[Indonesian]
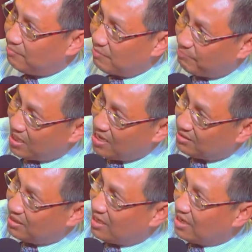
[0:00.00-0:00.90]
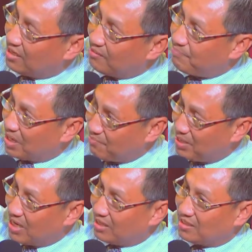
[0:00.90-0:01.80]
memperhatikan
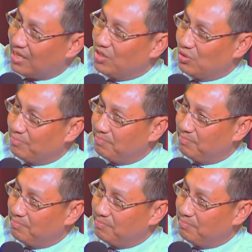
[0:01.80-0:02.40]
bagaimana kita hidup.